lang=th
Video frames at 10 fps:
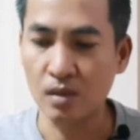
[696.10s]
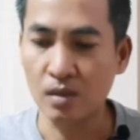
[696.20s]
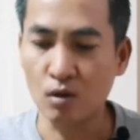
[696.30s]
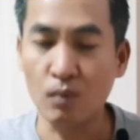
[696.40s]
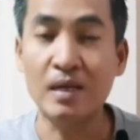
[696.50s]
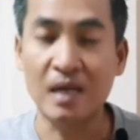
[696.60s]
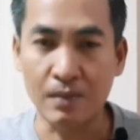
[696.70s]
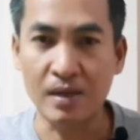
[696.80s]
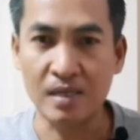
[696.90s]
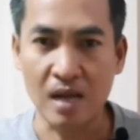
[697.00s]
ลดปัญหา
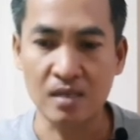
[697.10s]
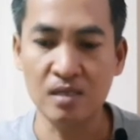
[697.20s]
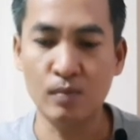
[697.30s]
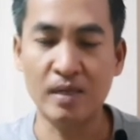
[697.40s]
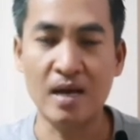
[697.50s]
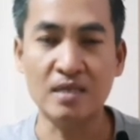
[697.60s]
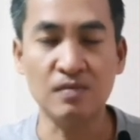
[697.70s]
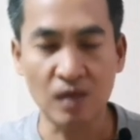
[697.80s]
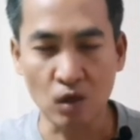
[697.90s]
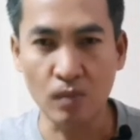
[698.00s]
บางอย่างคือลดปัญหาสิ่
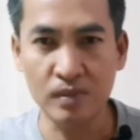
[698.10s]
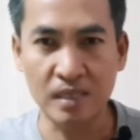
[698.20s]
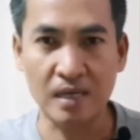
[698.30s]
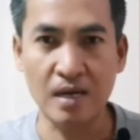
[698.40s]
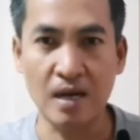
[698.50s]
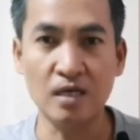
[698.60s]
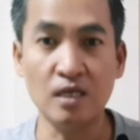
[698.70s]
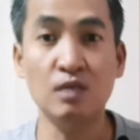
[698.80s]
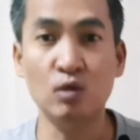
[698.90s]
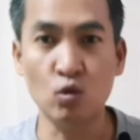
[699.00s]
งแวดล้อมจากการใช้
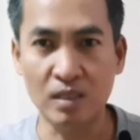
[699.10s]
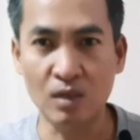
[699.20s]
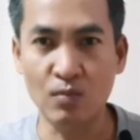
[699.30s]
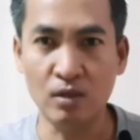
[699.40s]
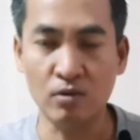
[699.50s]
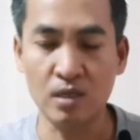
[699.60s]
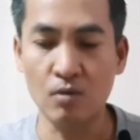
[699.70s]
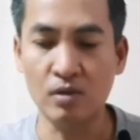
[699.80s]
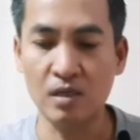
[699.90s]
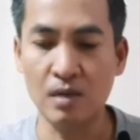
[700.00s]
ชีวิตอยู่ประจำวันของเรา
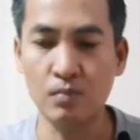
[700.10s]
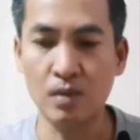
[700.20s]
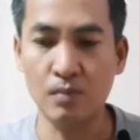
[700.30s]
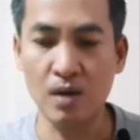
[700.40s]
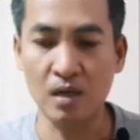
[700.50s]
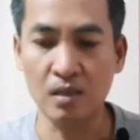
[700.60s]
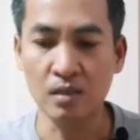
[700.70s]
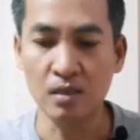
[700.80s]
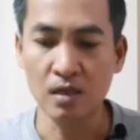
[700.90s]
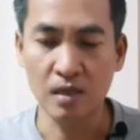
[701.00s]
นะครับลำพัง
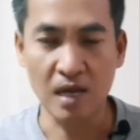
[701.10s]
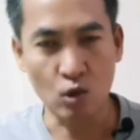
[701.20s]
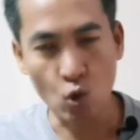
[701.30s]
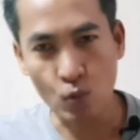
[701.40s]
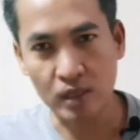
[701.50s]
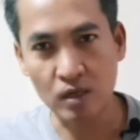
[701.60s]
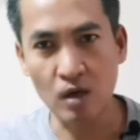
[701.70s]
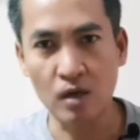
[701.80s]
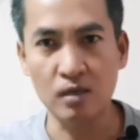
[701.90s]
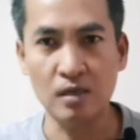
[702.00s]
แค่โควิด ก็
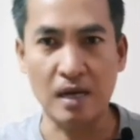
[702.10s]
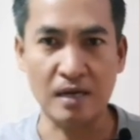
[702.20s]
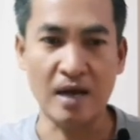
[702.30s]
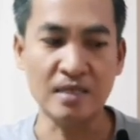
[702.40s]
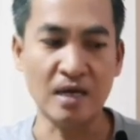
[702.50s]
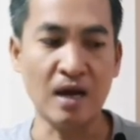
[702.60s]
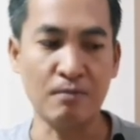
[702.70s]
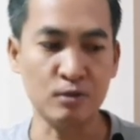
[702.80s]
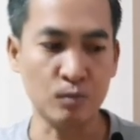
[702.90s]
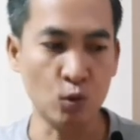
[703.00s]
หนักหนาสาหัส
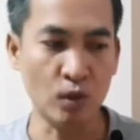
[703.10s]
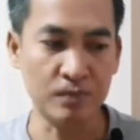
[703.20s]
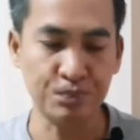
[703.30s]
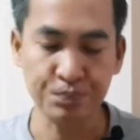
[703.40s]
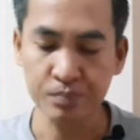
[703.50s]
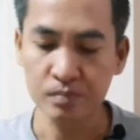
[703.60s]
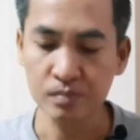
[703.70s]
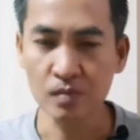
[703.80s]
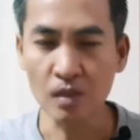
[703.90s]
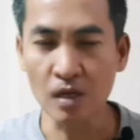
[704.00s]
พอสมควร
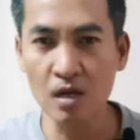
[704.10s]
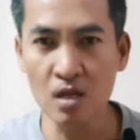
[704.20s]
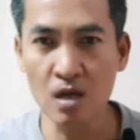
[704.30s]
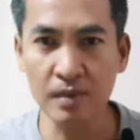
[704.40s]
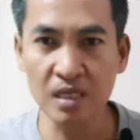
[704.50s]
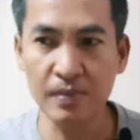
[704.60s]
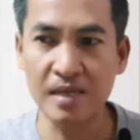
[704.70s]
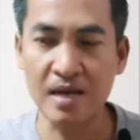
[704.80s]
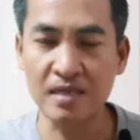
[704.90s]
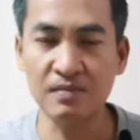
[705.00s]
ยังมาเจอปัญ
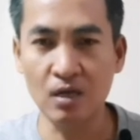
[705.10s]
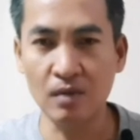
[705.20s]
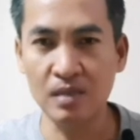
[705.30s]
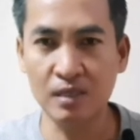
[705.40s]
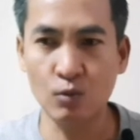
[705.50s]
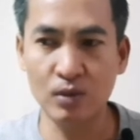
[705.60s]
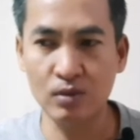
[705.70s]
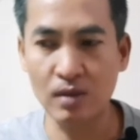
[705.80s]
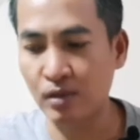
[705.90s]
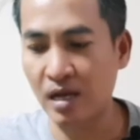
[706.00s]
หาสิ่งแวดล้อมที่มันทวี
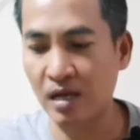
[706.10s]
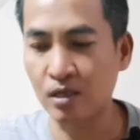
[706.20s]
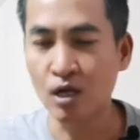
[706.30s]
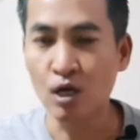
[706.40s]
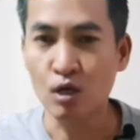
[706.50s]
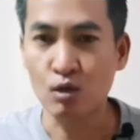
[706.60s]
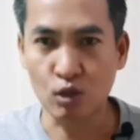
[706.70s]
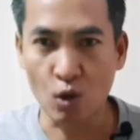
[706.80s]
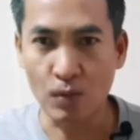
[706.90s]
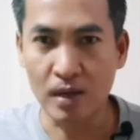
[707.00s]
ความรุนแรง อยู่
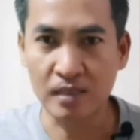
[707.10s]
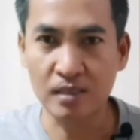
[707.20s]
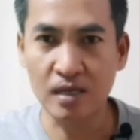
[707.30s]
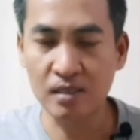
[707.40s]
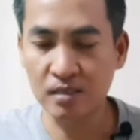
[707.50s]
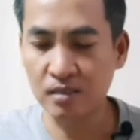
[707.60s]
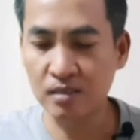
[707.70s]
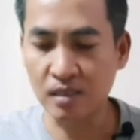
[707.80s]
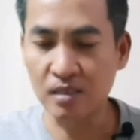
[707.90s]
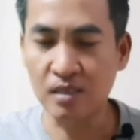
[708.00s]
ตลอดเวลาฉะนั้น
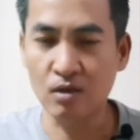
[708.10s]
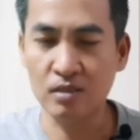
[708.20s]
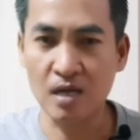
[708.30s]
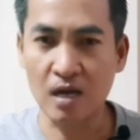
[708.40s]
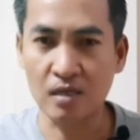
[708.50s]
สิ่งหนึ่งนอกจาก